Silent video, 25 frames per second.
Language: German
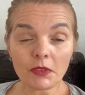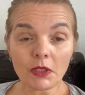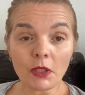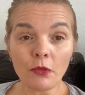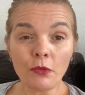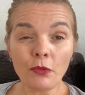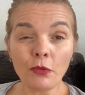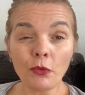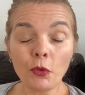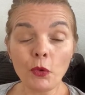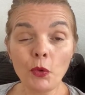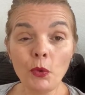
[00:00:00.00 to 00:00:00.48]

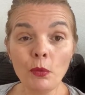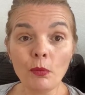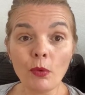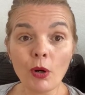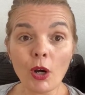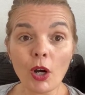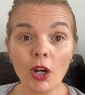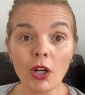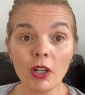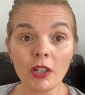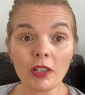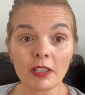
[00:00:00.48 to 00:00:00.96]
früh
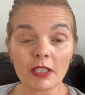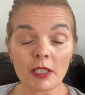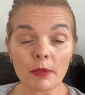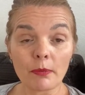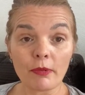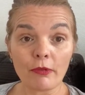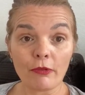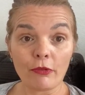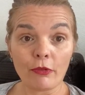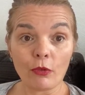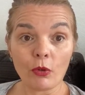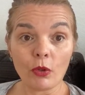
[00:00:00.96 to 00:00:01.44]
morgens,
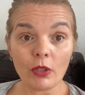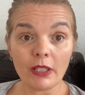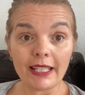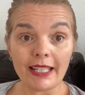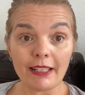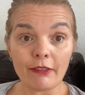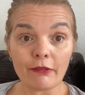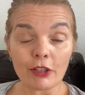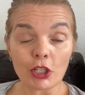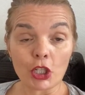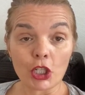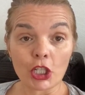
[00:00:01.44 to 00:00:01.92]
bevor
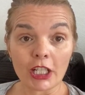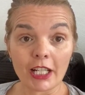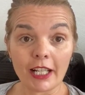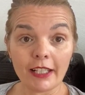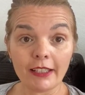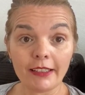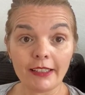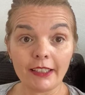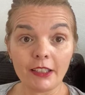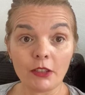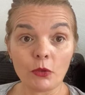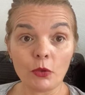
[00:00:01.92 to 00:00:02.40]
dein
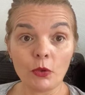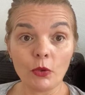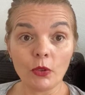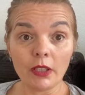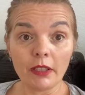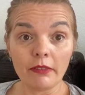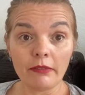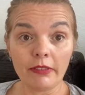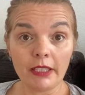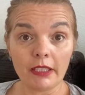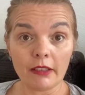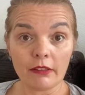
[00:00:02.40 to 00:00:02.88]
Verstand die
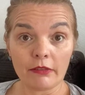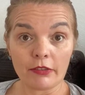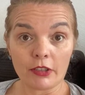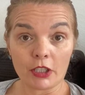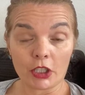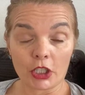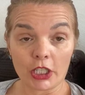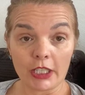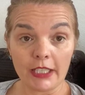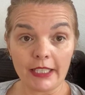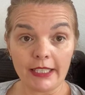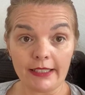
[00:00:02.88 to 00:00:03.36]
Türe wieder
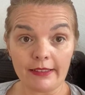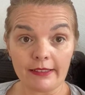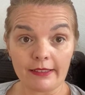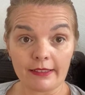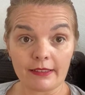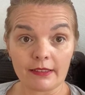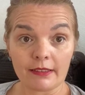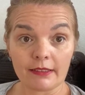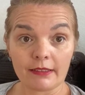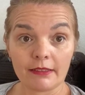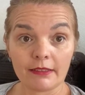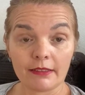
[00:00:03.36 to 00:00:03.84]
verschließt.